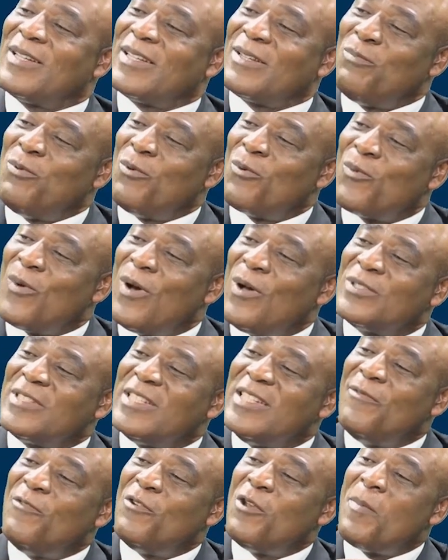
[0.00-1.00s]
pourquoi on ne
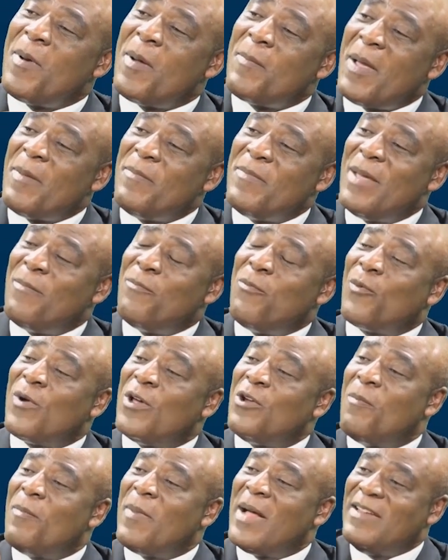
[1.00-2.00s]
se développait pas bien,
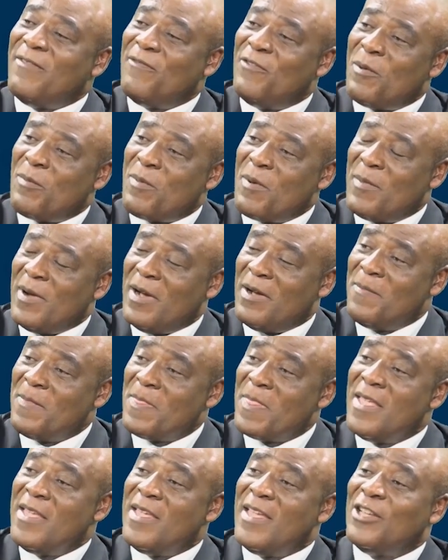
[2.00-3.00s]
pourquoi le mal développement.
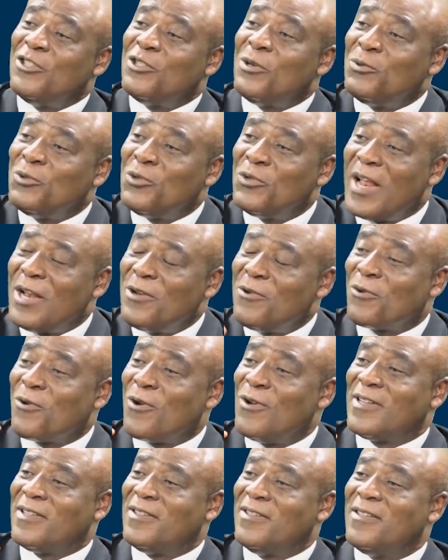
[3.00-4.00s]
Et je me suis rendu
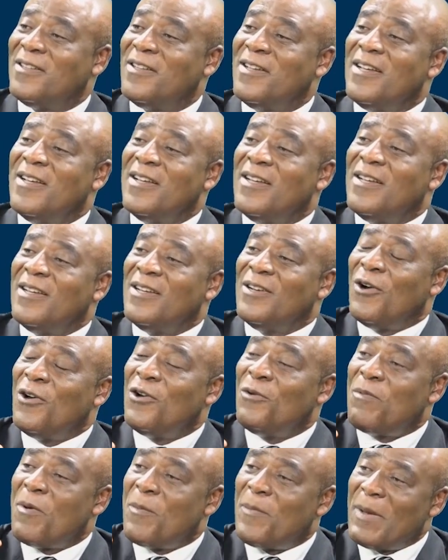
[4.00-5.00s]
compte que
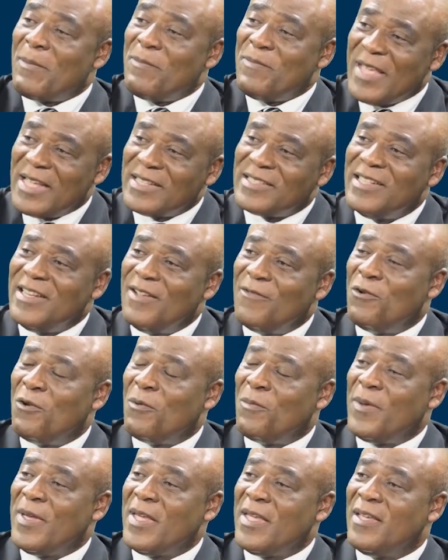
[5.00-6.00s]
on ne peut pas bien se
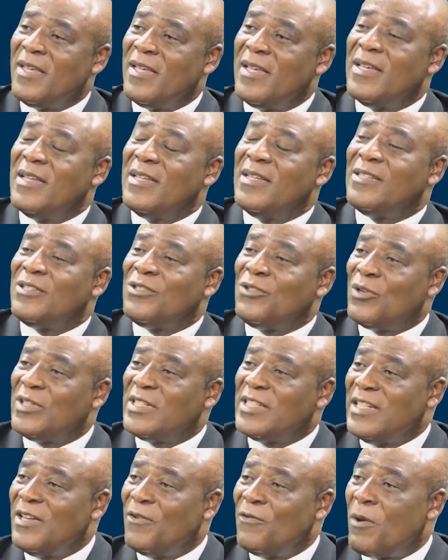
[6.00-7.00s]
développer si on ne
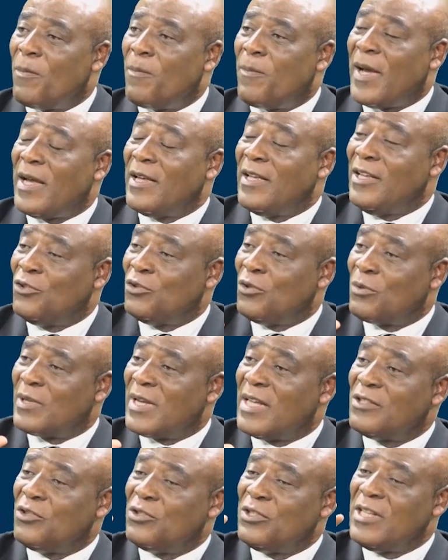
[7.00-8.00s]
se développe pas. Et
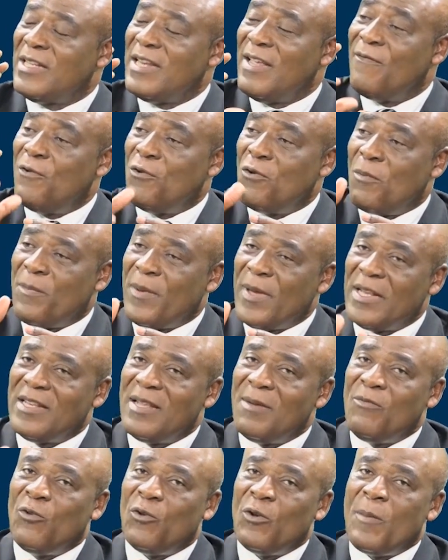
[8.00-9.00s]
quand je dis développer,
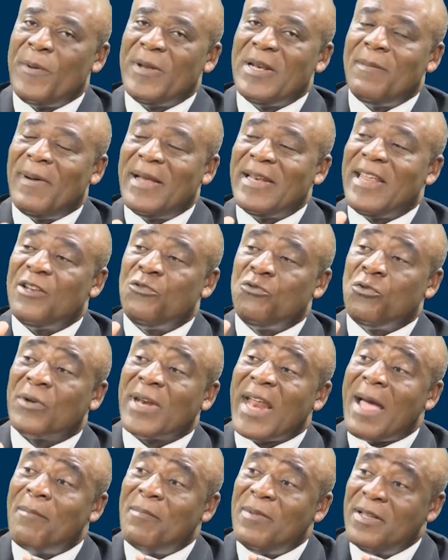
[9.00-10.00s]
développer de manière
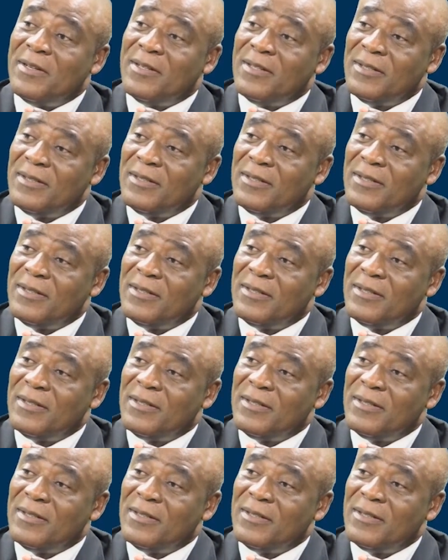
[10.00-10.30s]
durable.